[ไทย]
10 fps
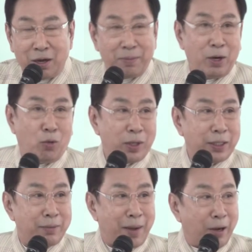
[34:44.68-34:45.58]
ก็ไม่รู้ว่า
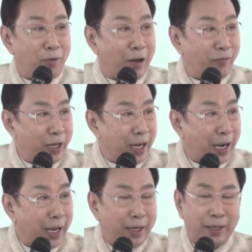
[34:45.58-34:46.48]
ท่านหมายความว่าอย่า
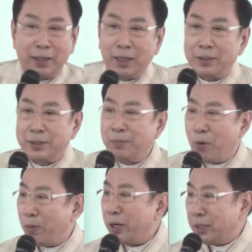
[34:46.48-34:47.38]
งไรซึ่ง
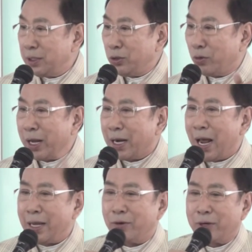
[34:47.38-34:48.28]
ผมก็ยืนอยู่ใก
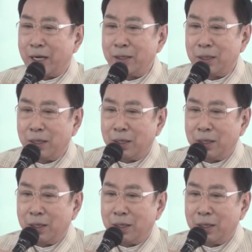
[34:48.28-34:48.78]
ล้ๆตรงนั้น